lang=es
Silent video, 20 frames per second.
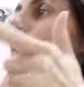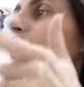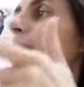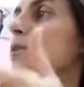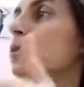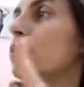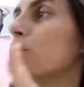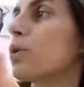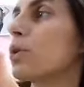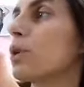
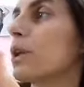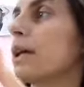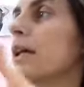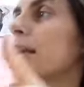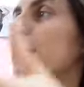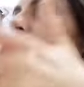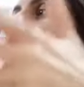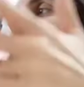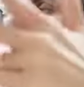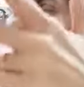
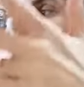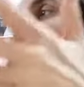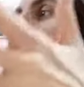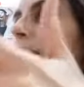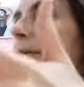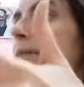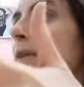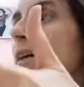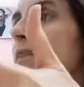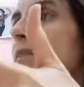ratones, la
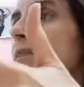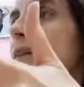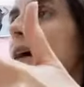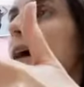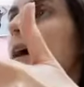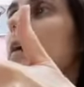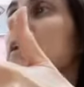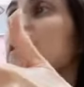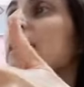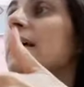
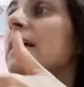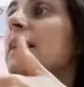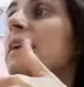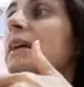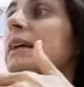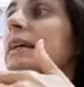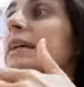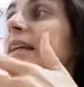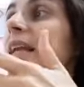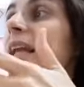calabaza
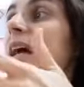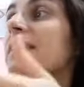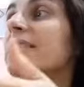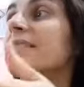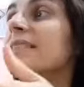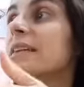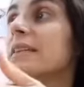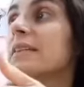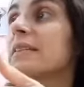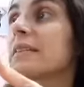y la
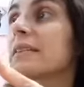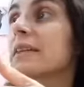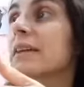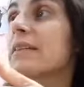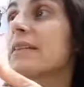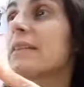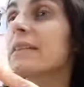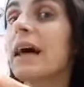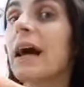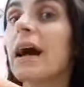
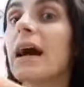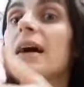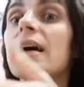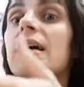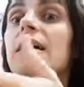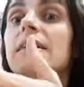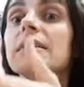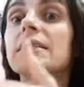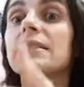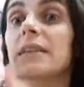cenicienta
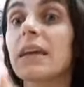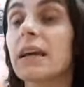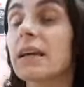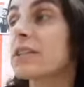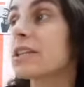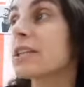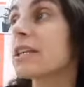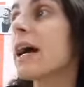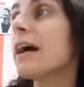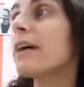se
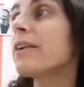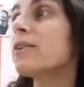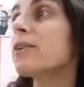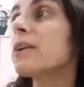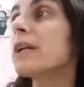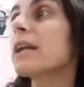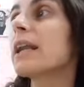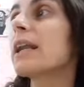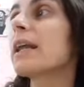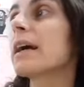
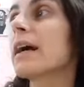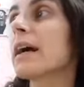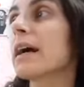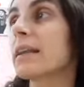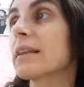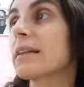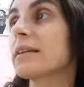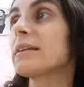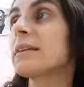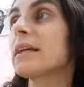hallaron en el
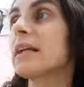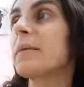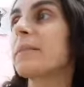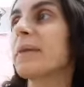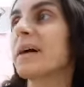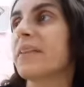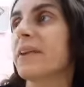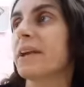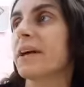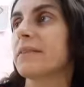jardín de la
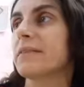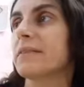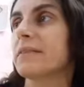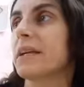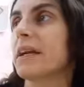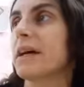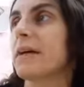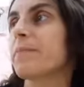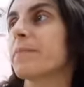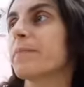
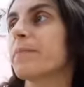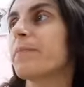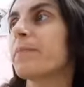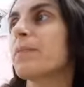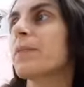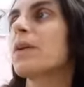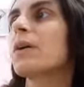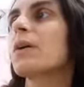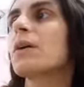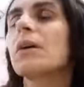madrastra.
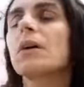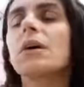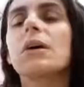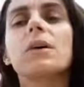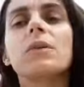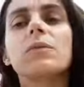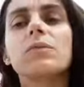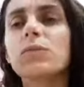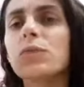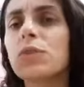
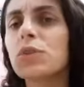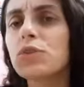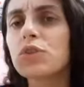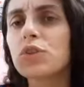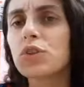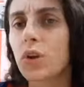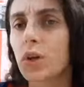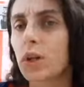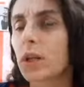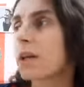No
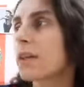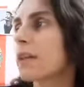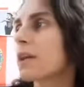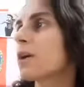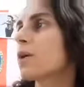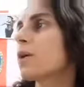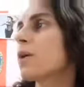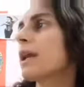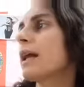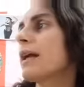llores,
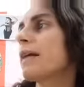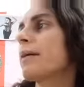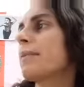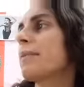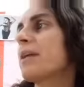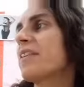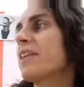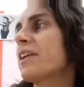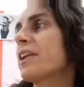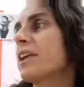dijo el hada
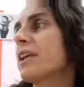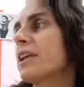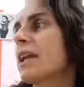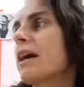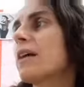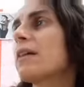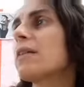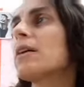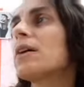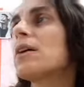
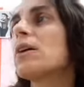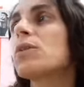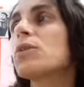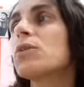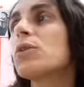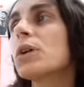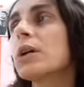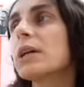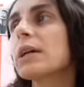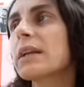madrina,
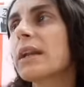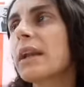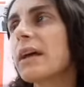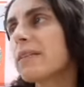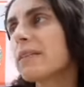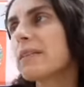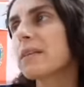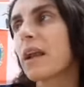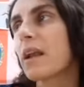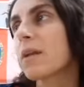no
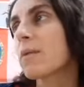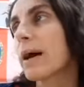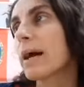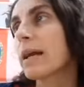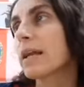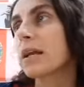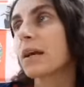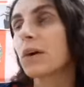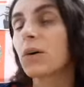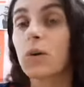querrás ir al
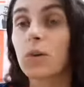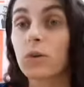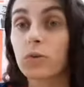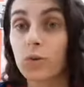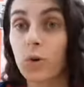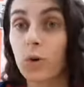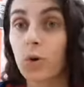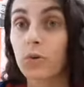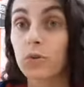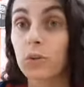baile con
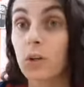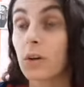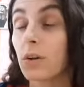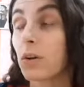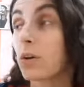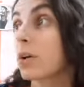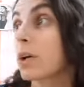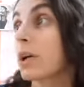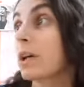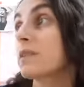los ojos
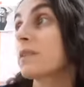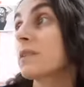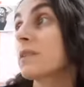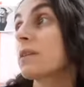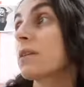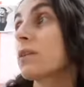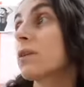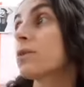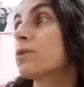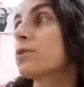
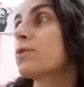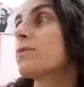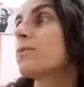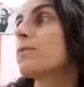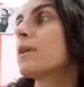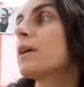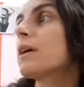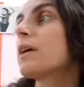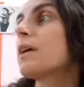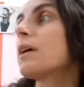enrojecidos.
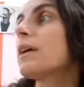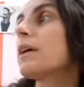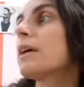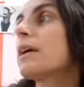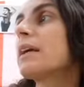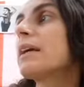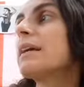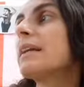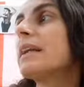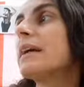
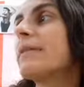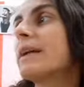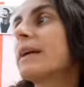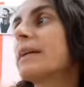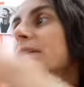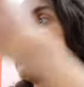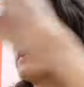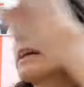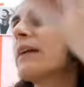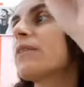Y
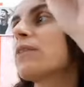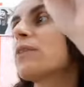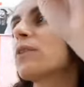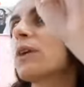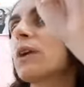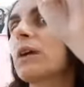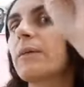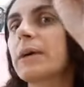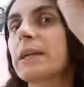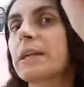
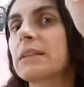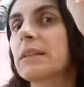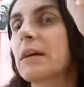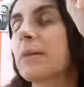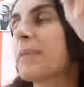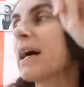levantando la varita